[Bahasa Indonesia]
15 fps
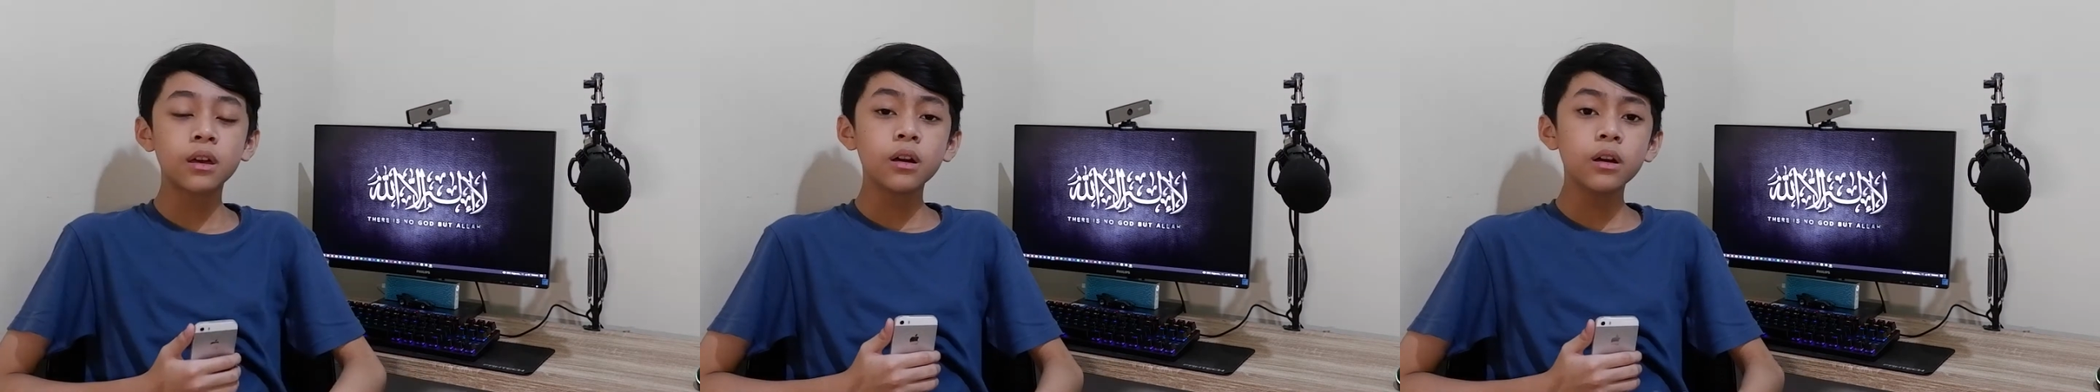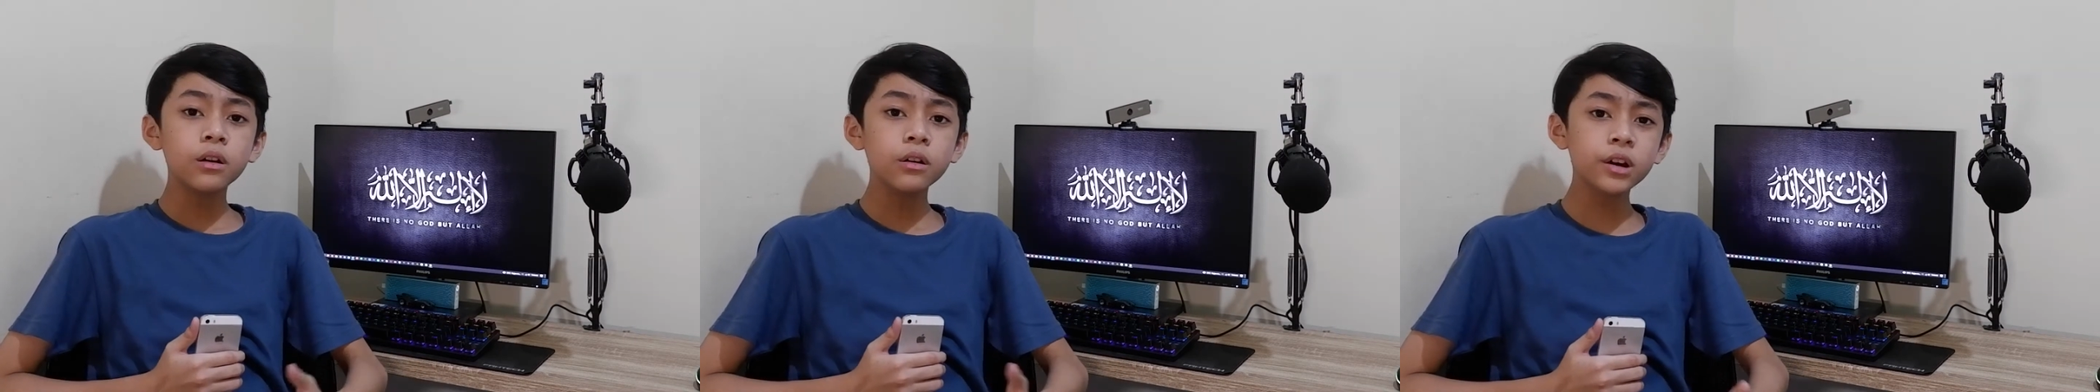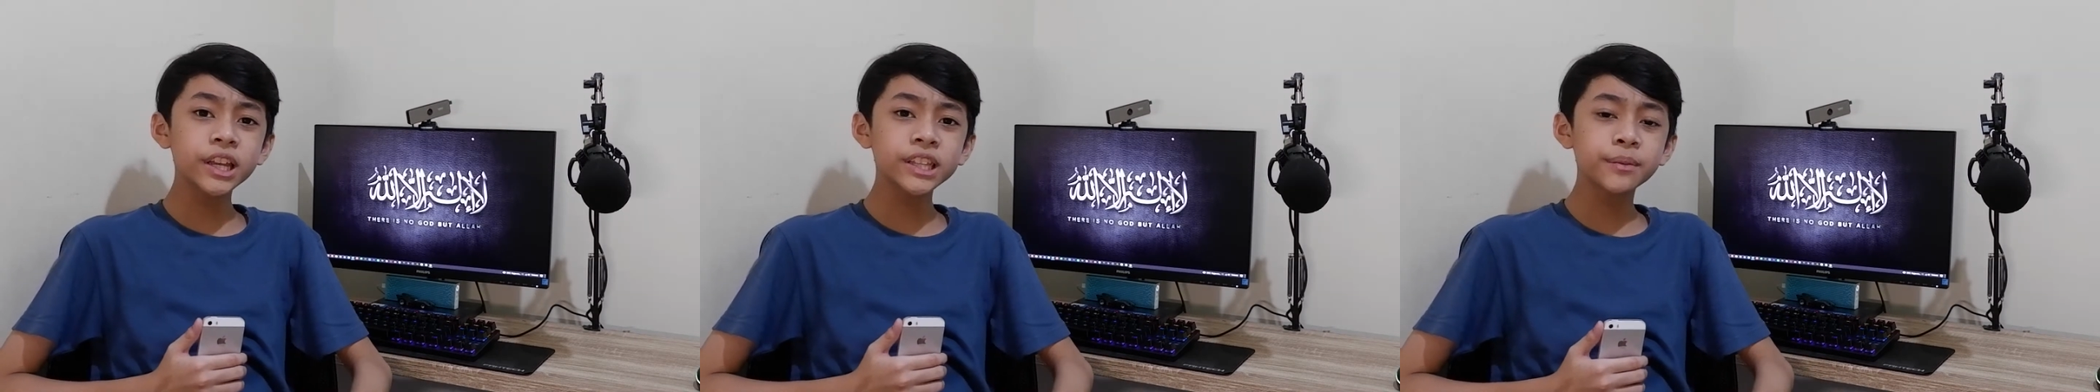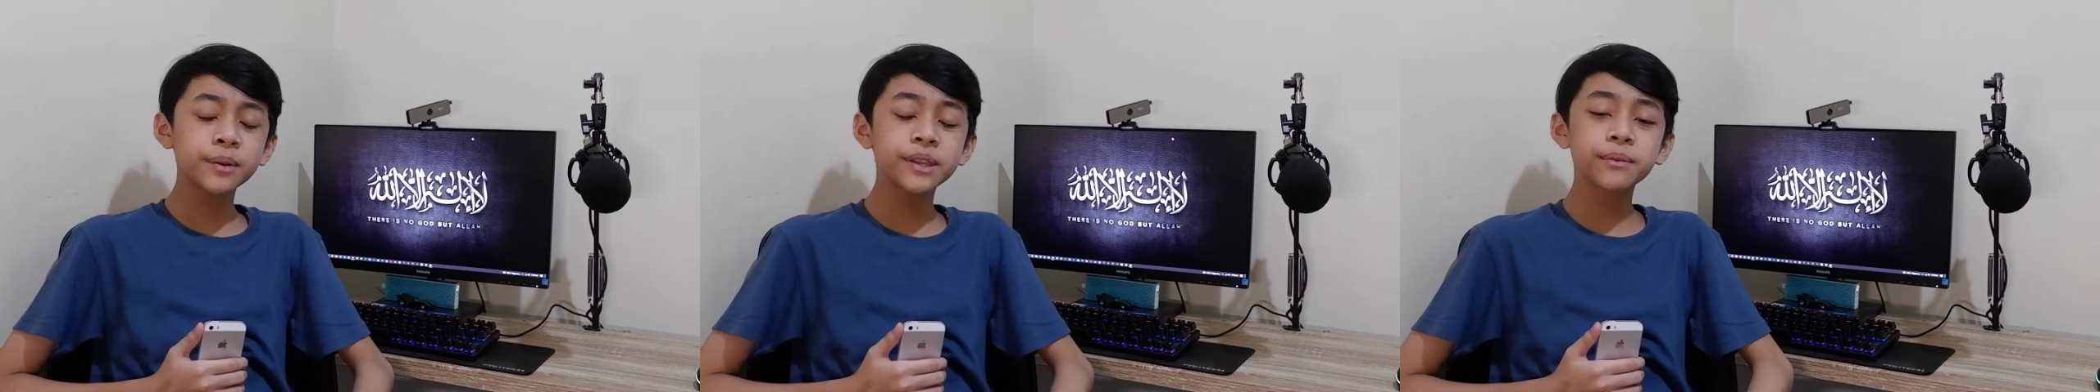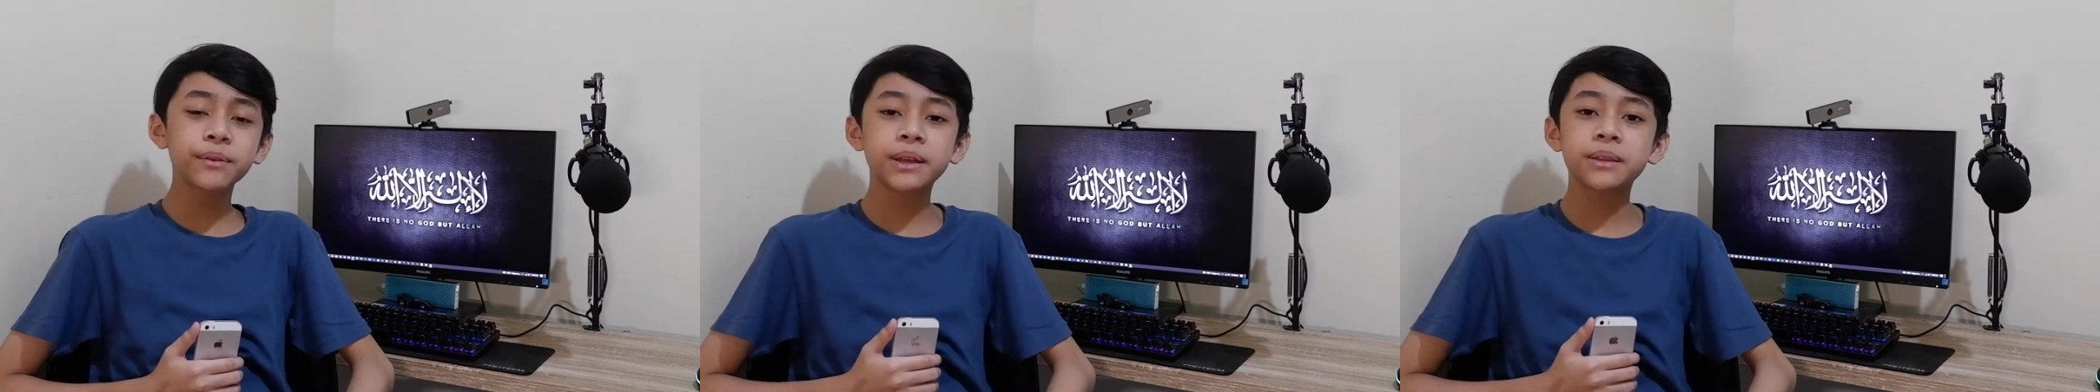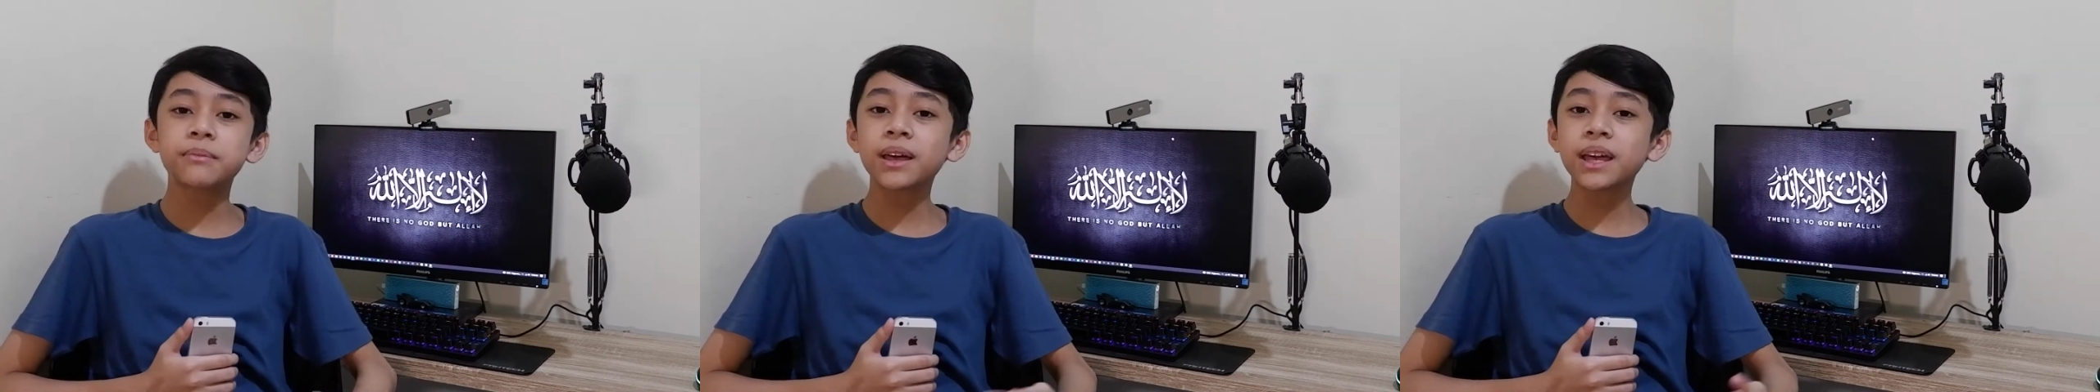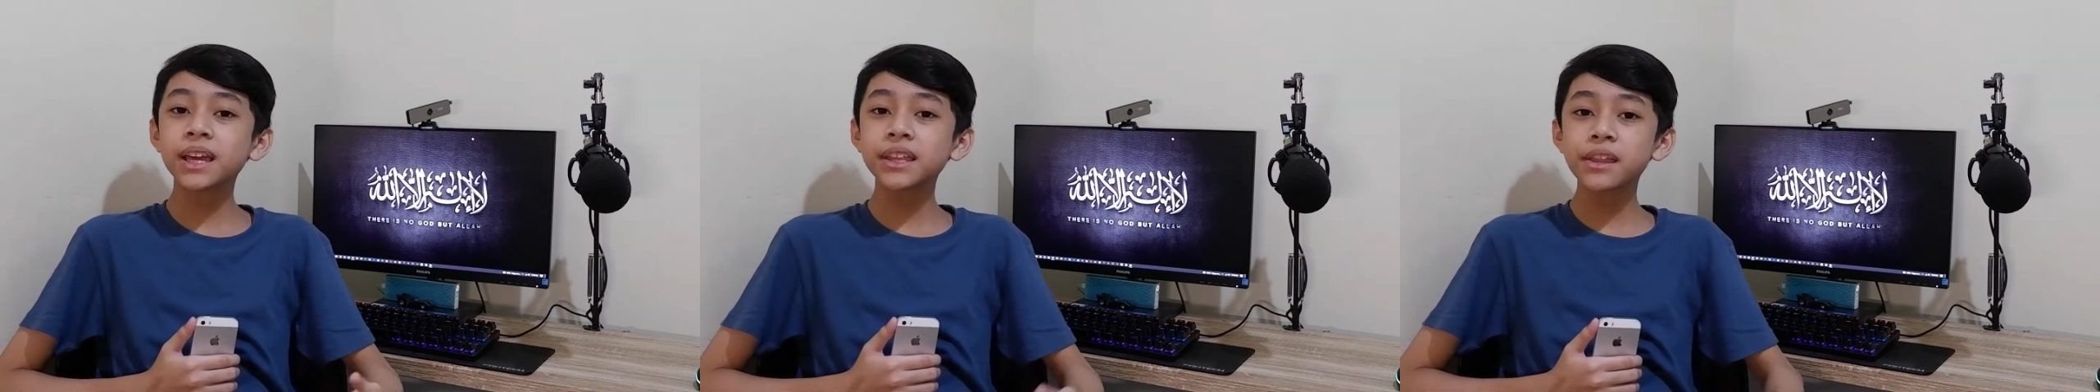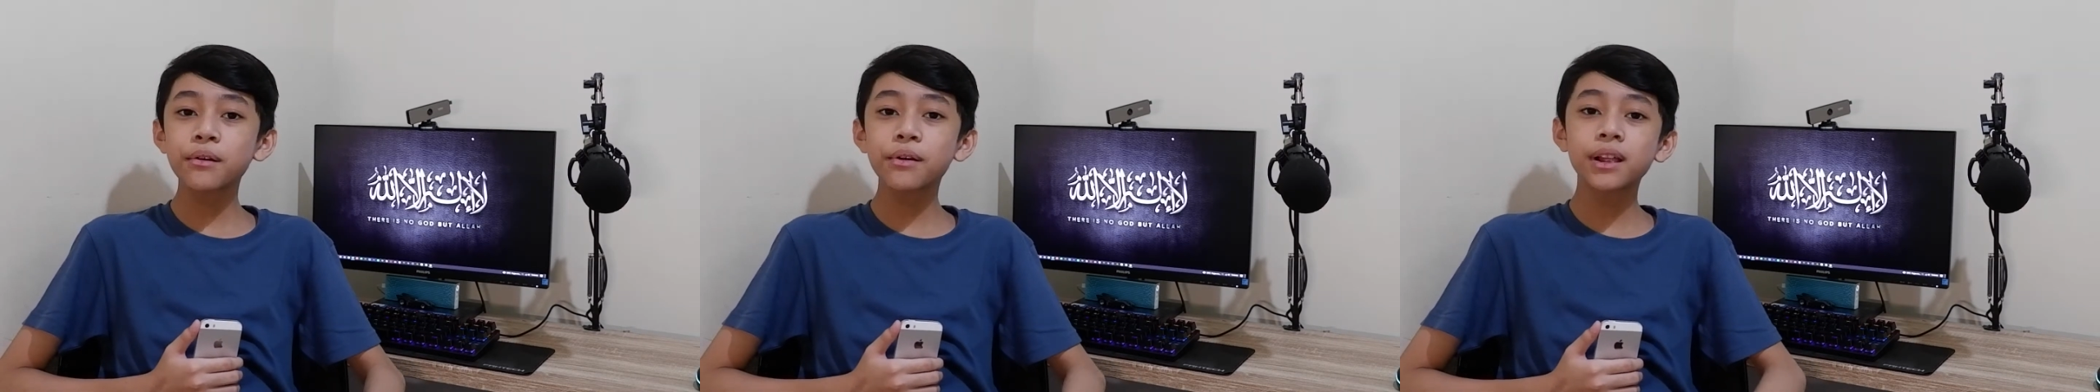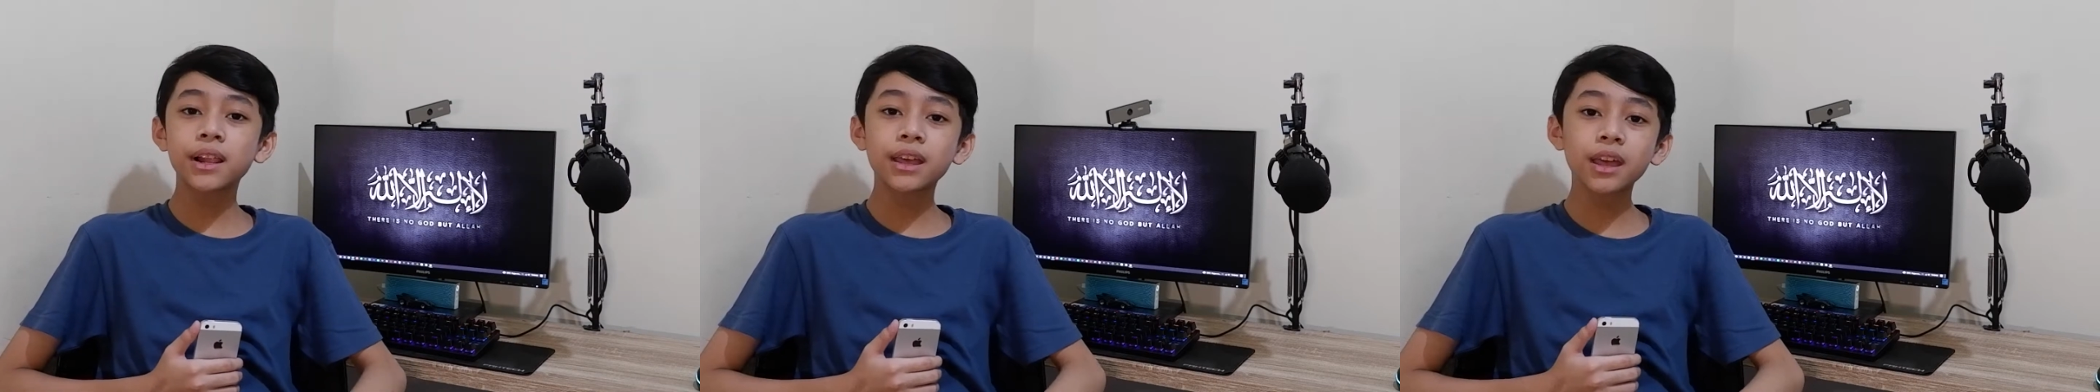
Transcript: Oke teman-teman, mari kita awali